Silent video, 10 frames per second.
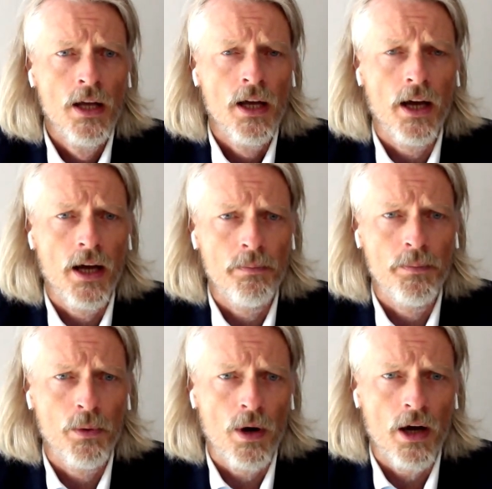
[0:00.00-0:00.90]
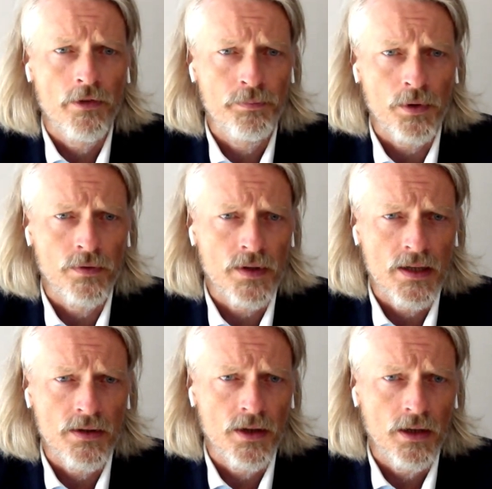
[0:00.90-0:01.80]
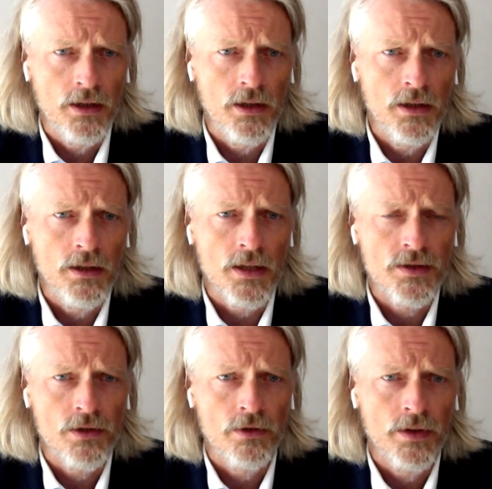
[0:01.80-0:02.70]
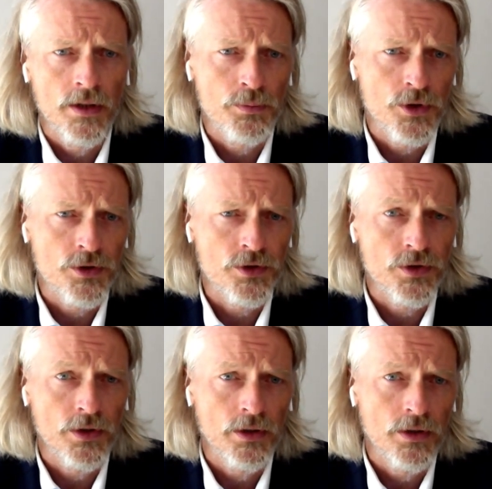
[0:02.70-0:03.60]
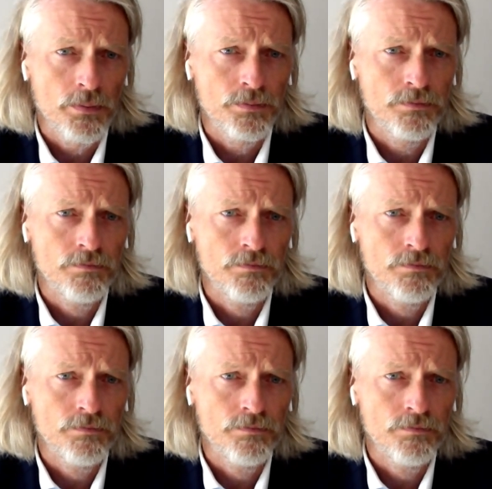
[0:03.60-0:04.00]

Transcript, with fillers: e, była wprowadzana i nadzorowana przez, e, no,